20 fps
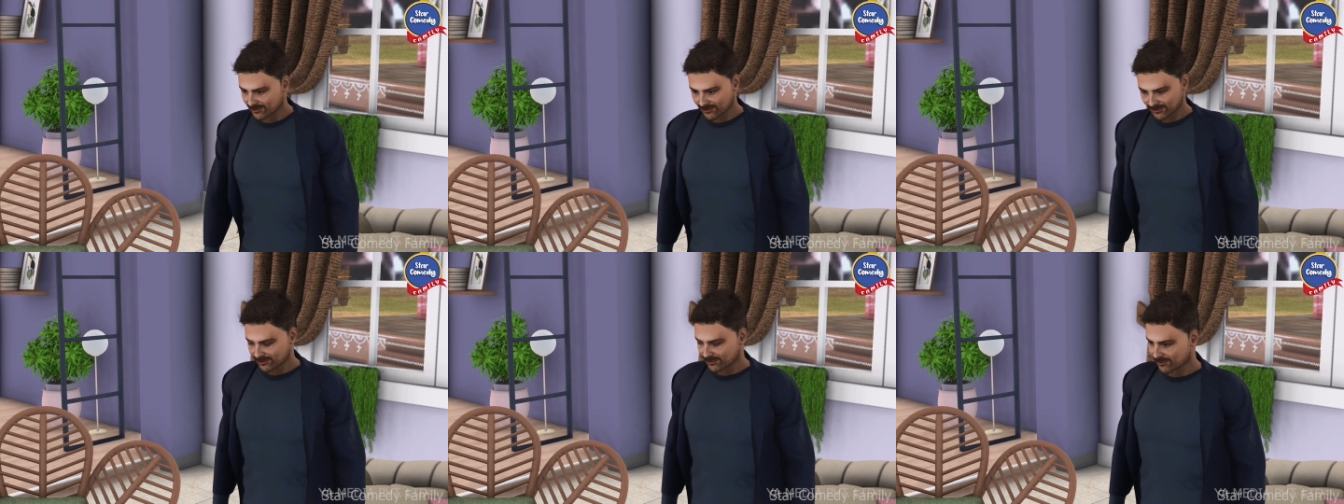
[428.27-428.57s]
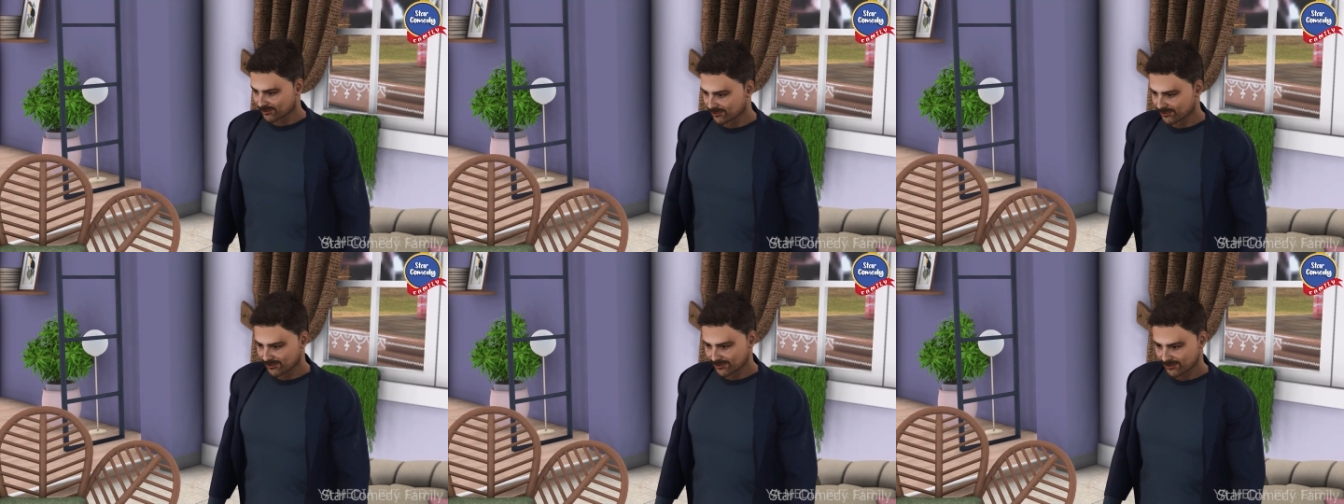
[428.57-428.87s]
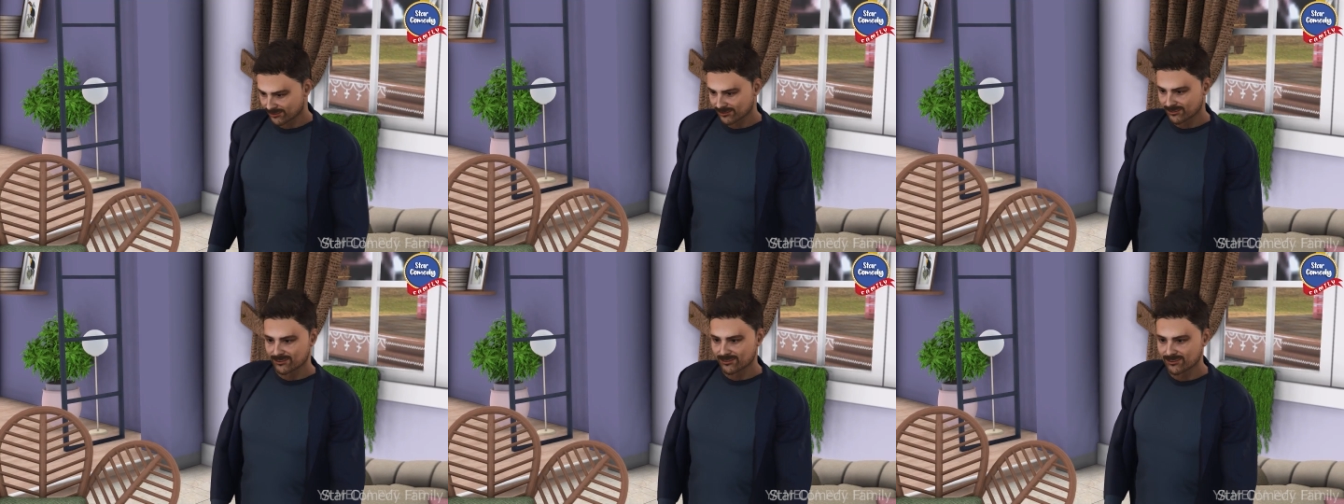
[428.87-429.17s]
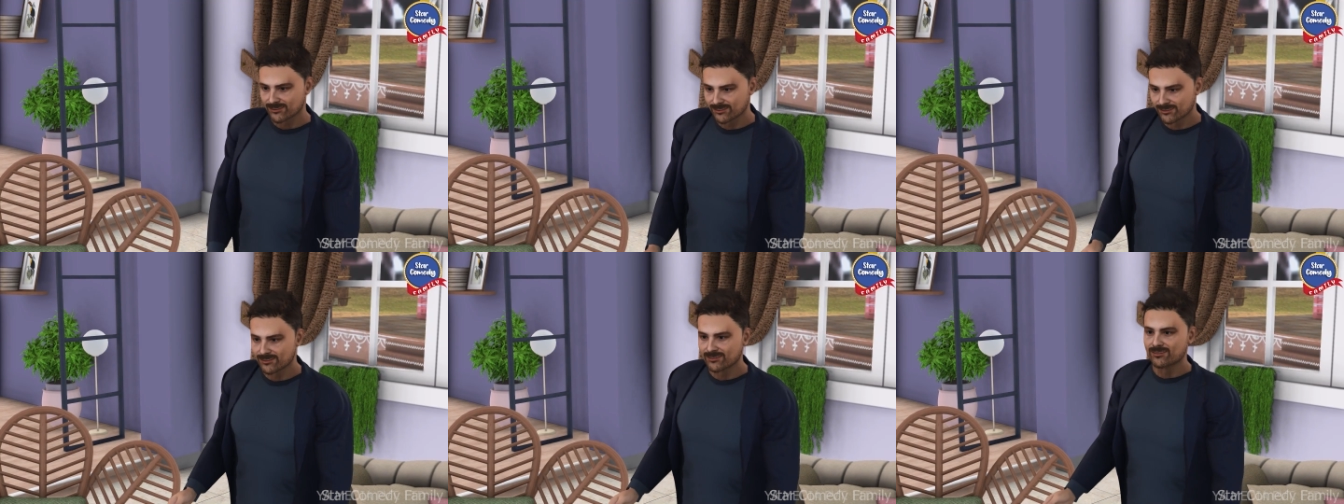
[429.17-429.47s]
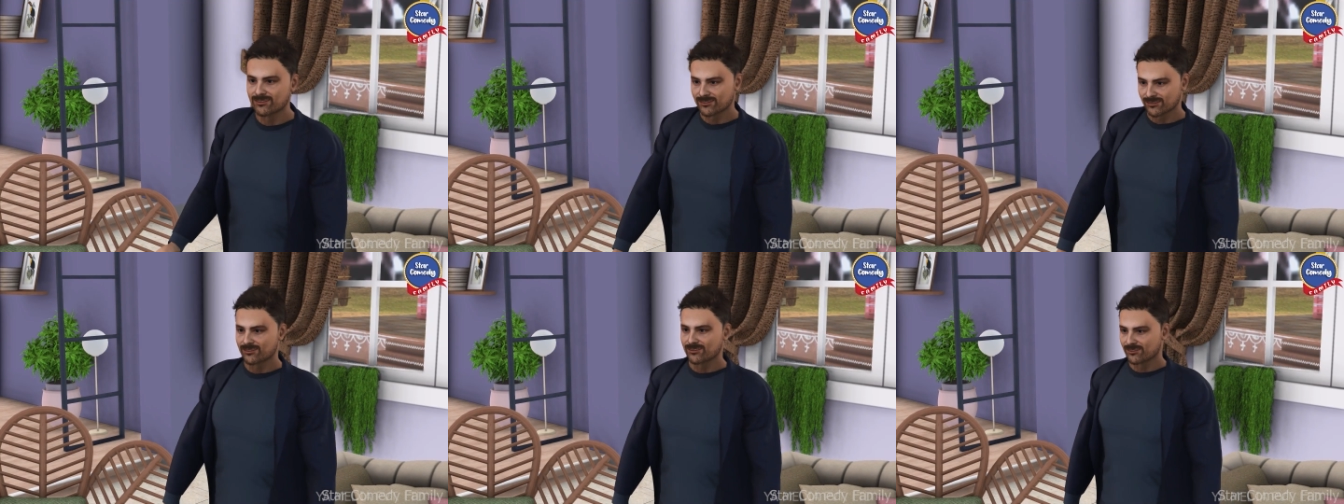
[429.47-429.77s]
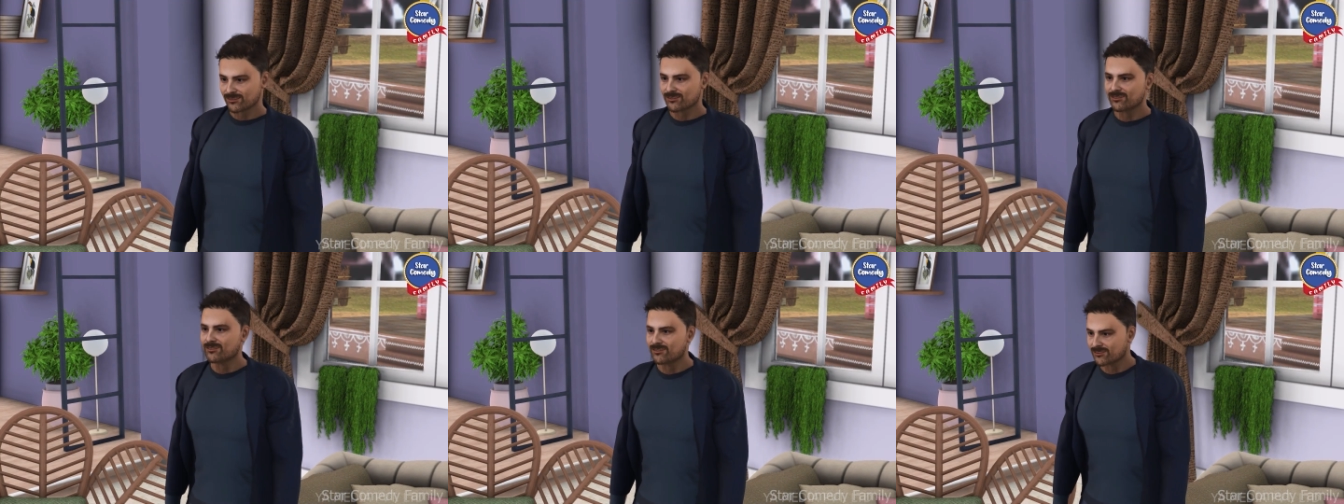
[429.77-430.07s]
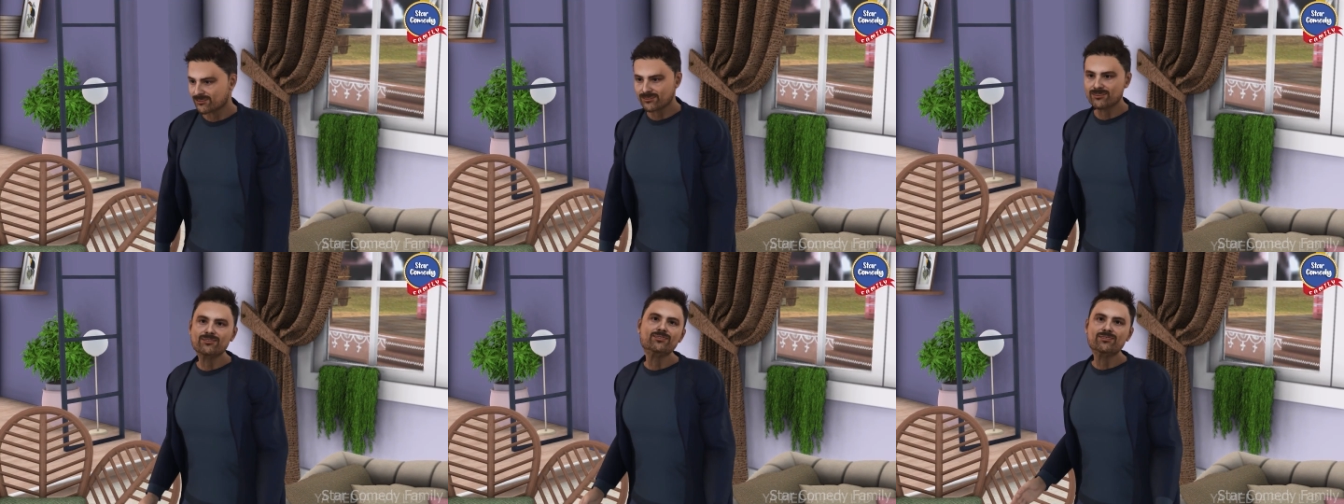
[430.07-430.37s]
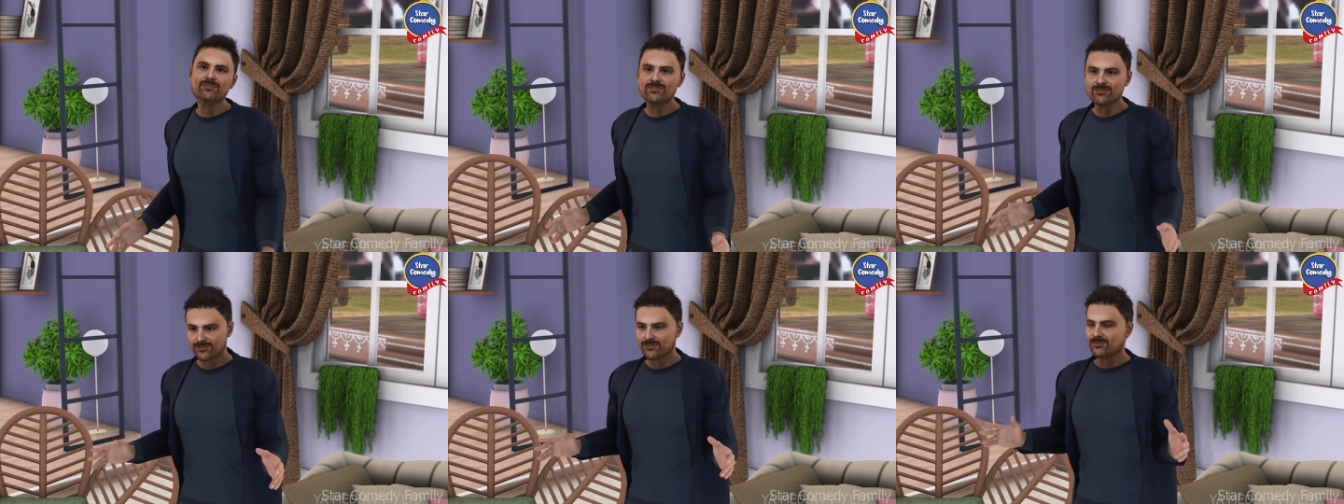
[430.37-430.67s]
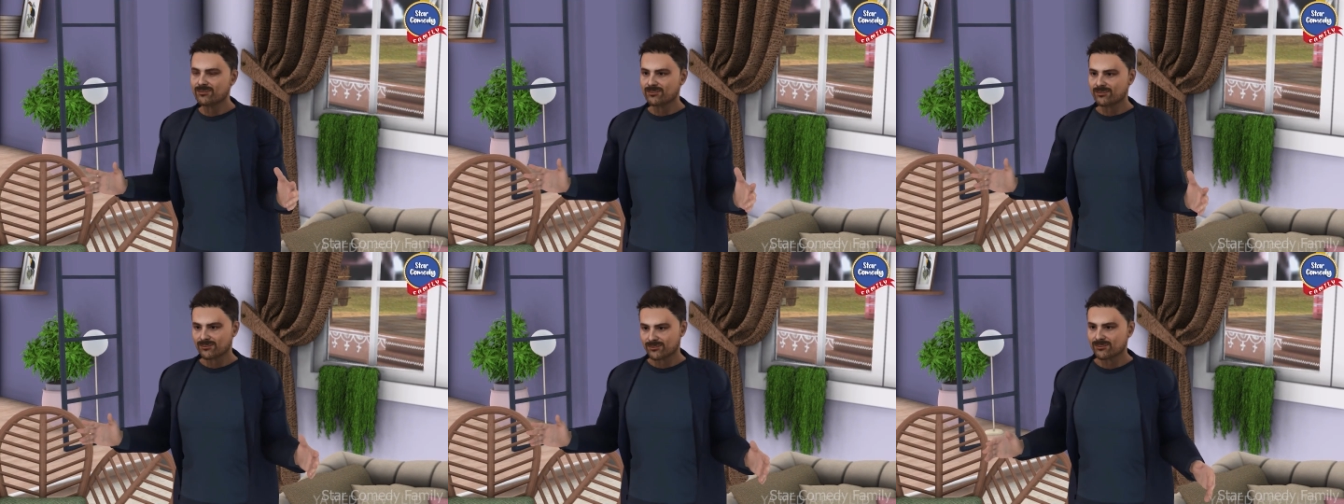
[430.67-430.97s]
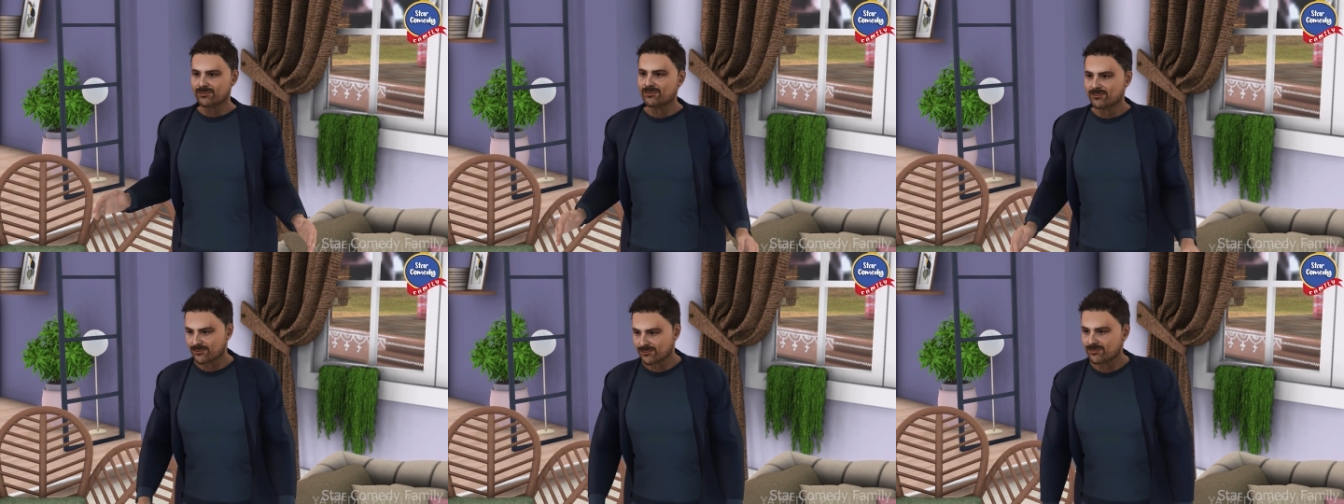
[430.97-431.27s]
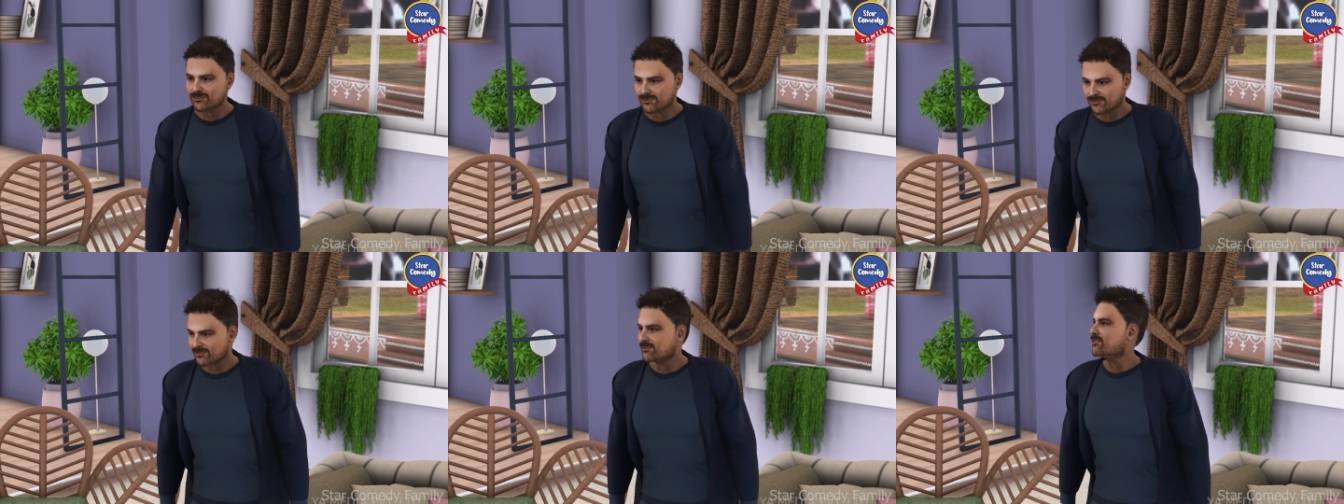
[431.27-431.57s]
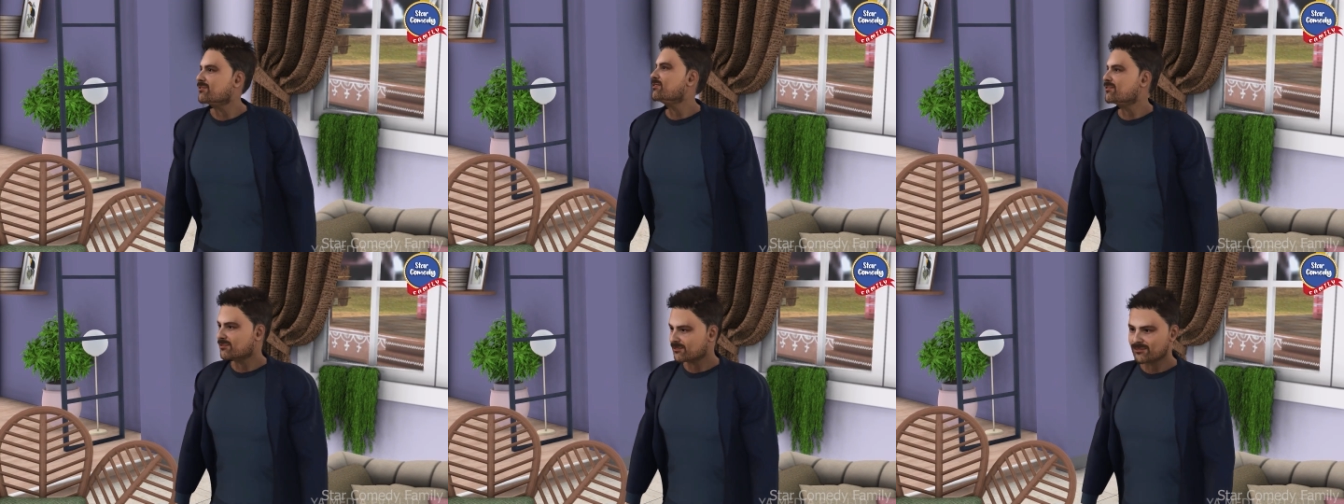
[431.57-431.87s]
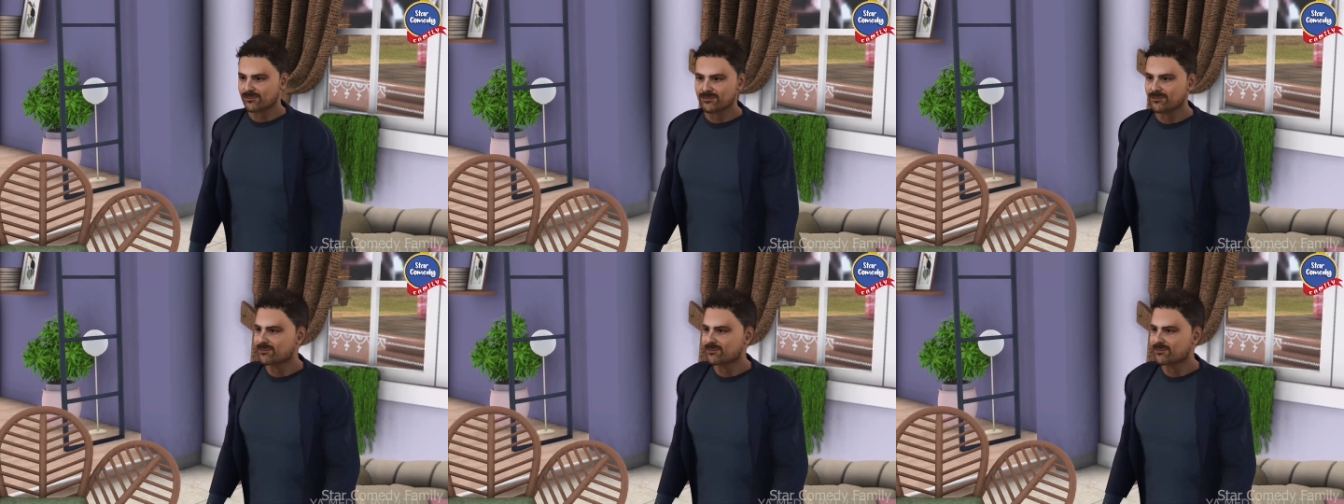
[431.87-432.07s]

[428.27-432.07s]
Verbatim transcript: और वंदना को सब कुछ बता देते हैं तभी इंद्रपाल तो